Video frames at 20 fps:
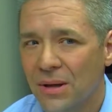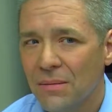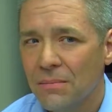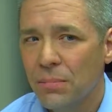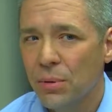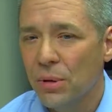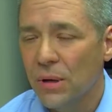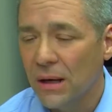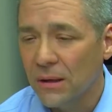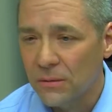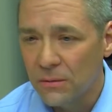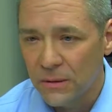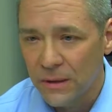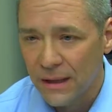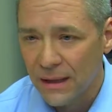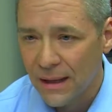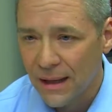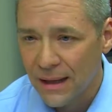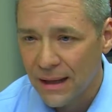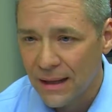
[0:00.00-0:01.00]
por la
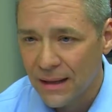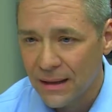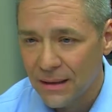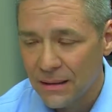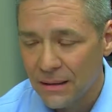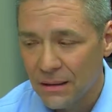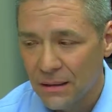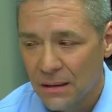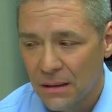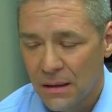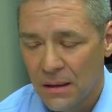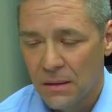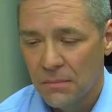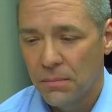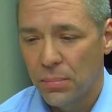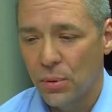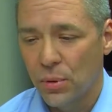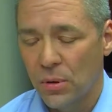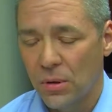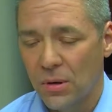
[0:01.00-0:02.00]
comunidad,
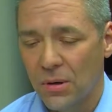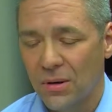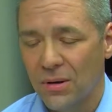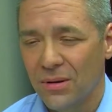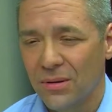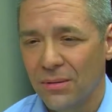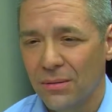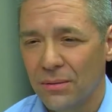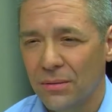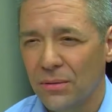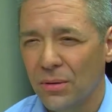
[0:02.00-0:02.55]
por